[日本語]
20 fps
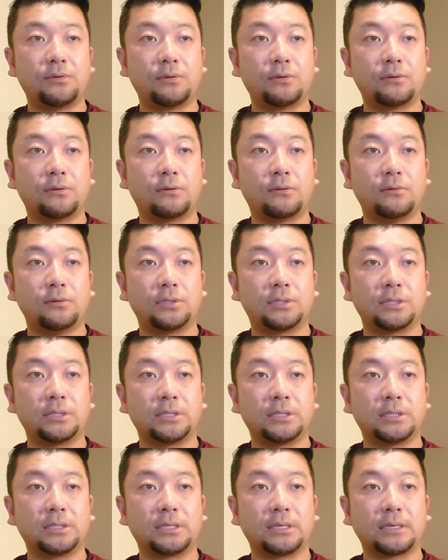力行
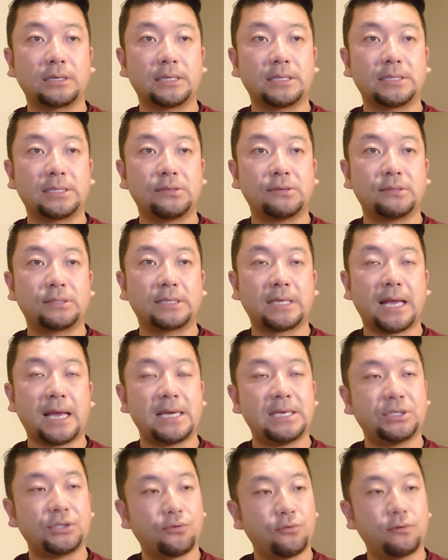使に従い必要
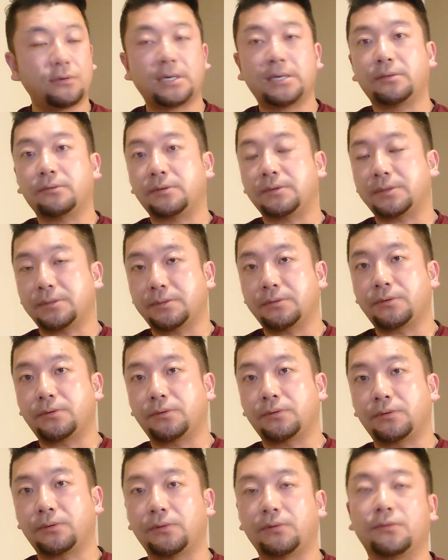最小限とする
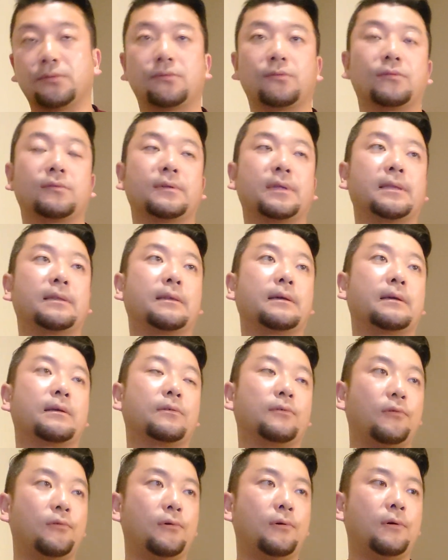ことということなんだ
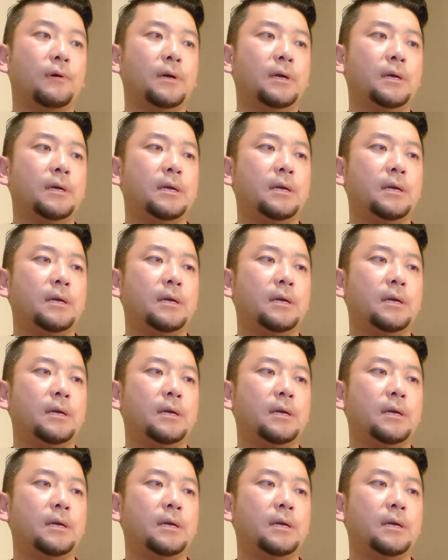けど、